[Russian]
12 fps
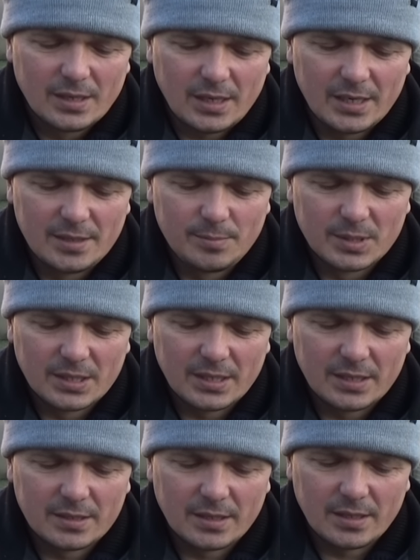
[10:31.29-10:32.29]
а именно
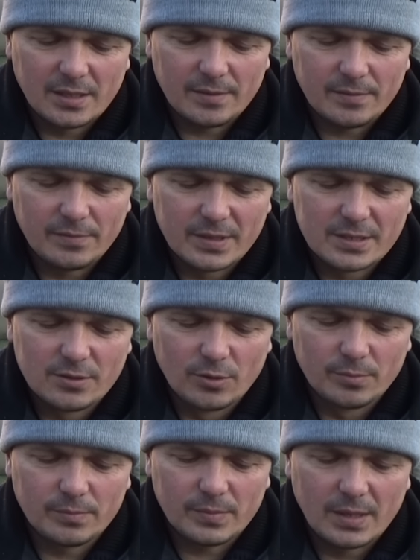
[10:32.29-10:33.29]
это в
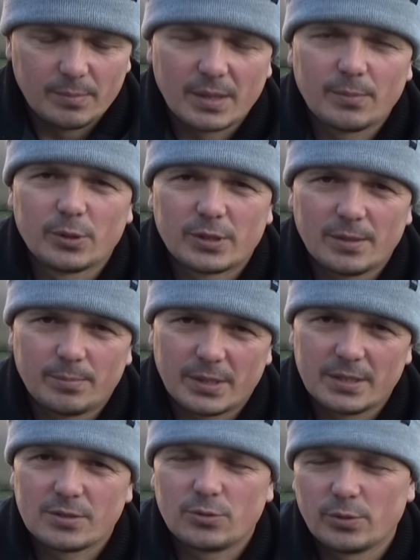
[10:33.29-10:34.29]
основном обработки
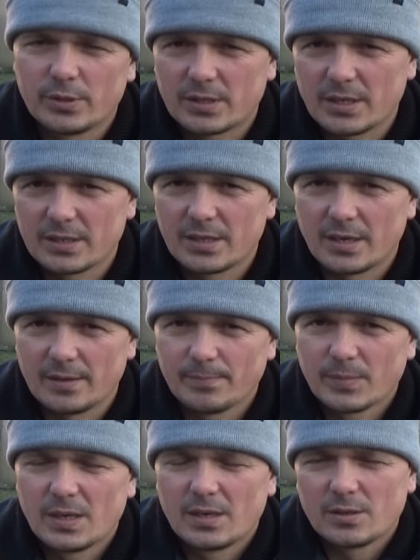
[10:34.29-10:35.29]
происходит, когда
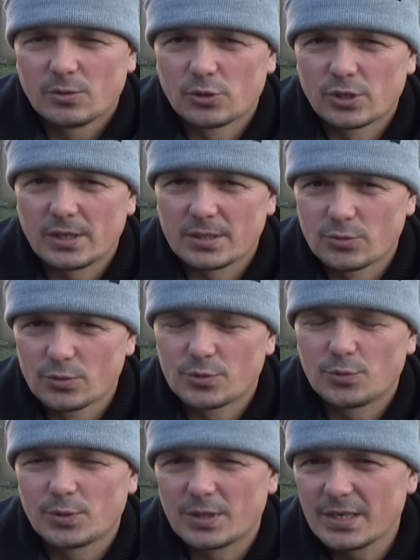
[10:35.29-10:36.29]
уже
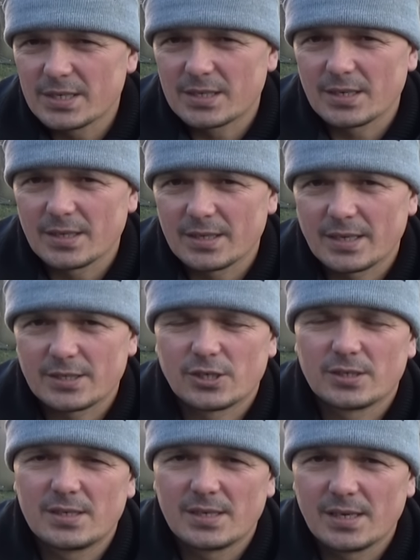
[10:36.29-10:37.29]
отсутствуют листья на
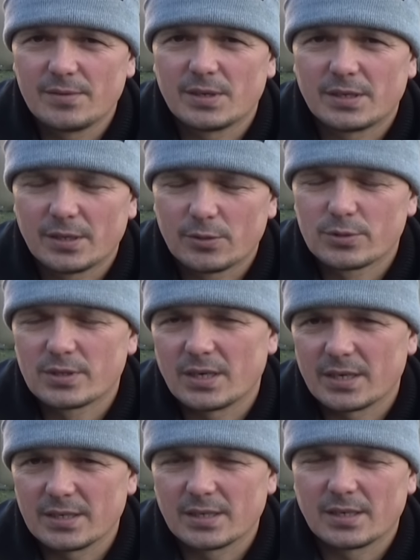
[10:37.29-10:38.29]
наших деревьях и
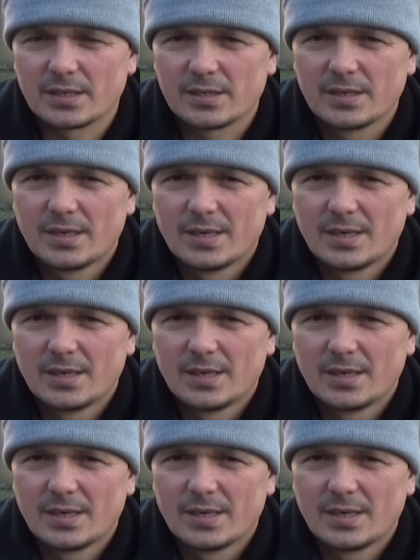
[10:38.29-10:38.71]
кустарниках.